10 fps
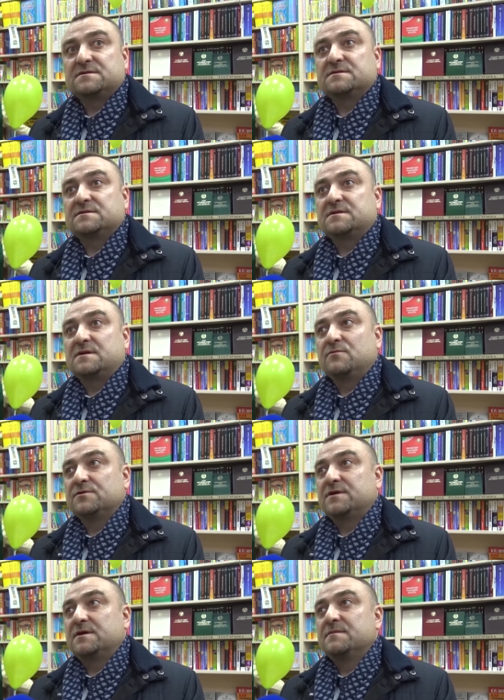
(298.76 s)
э,
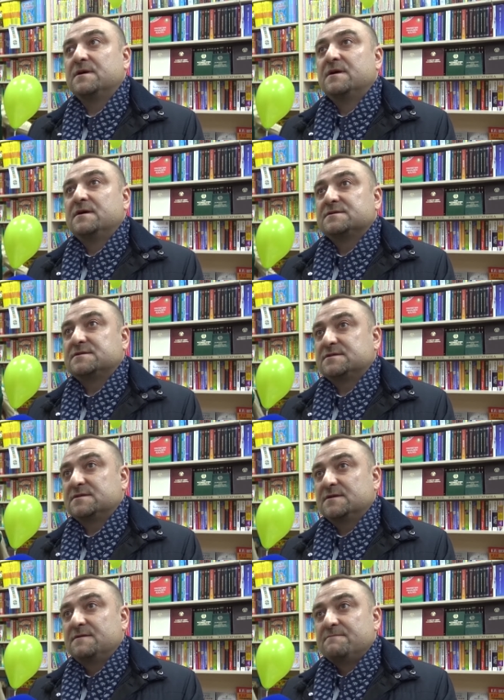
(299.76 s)
работаем
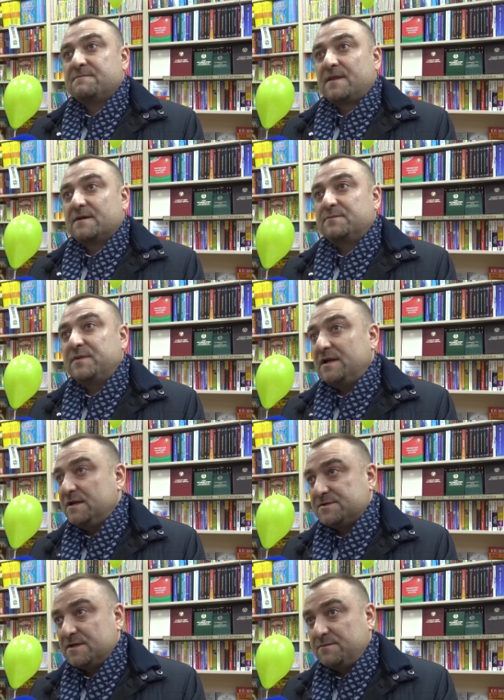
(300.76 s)
с
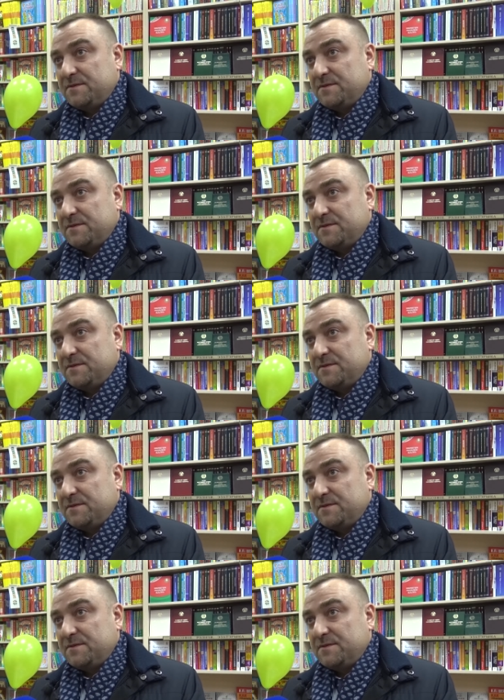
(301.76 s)
приличной